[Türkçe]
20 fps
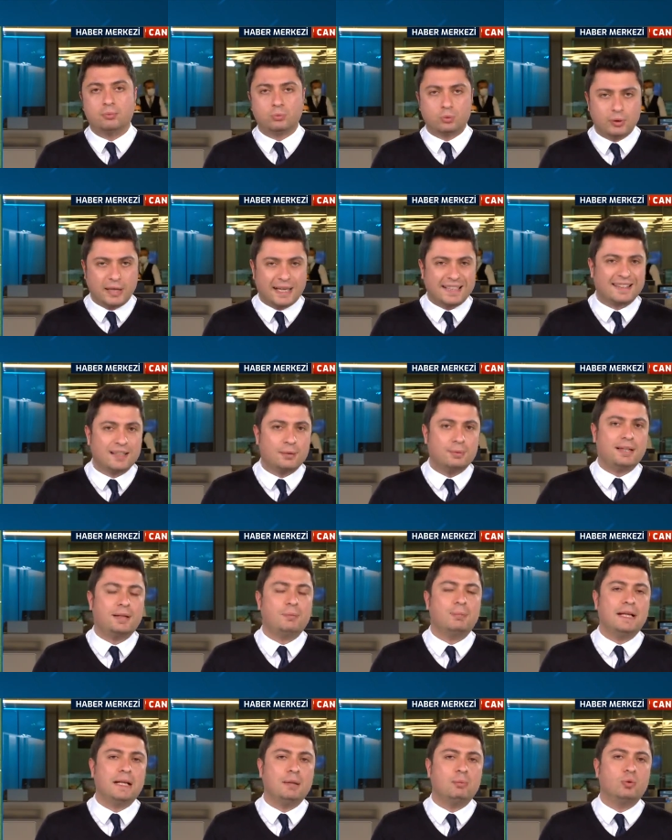Bunlar tabii ki
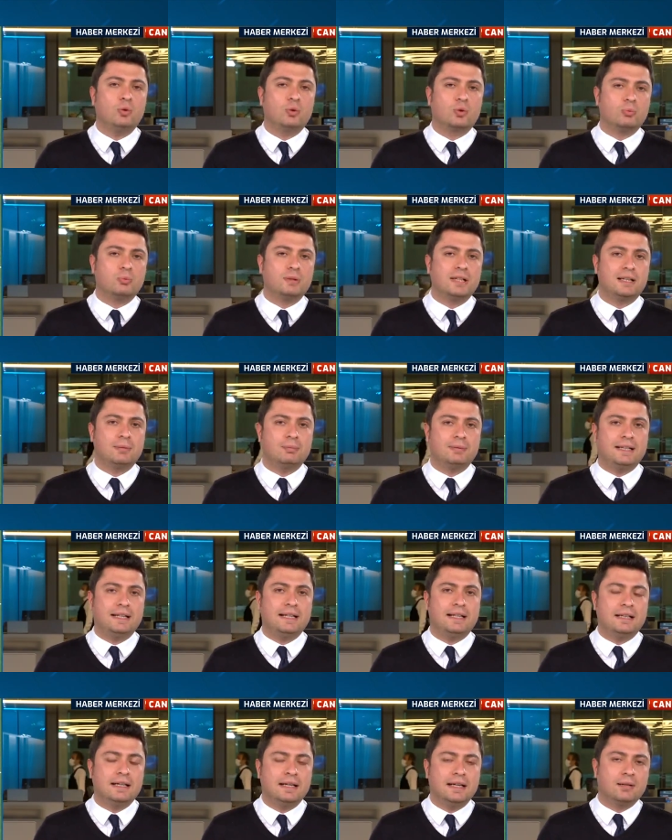benim yorumlarım
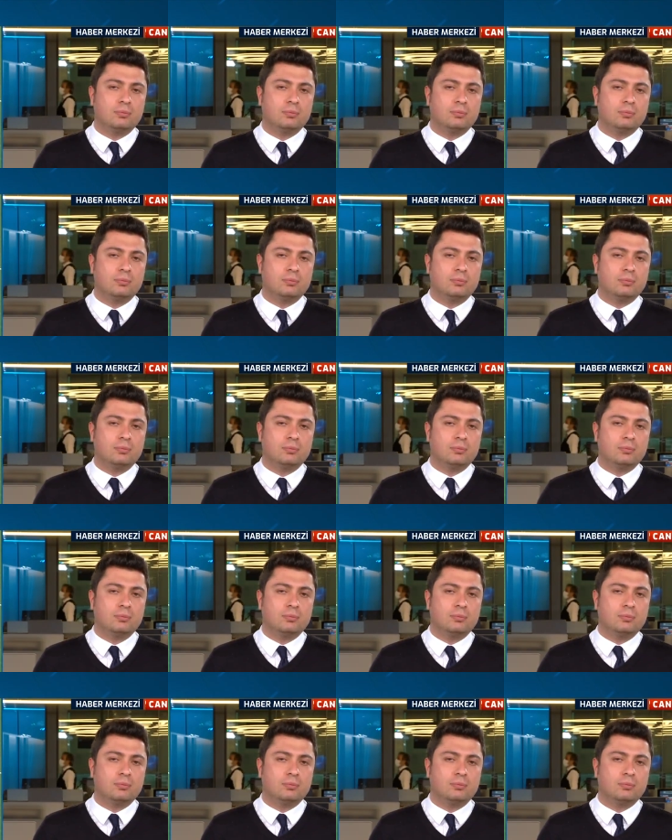değil.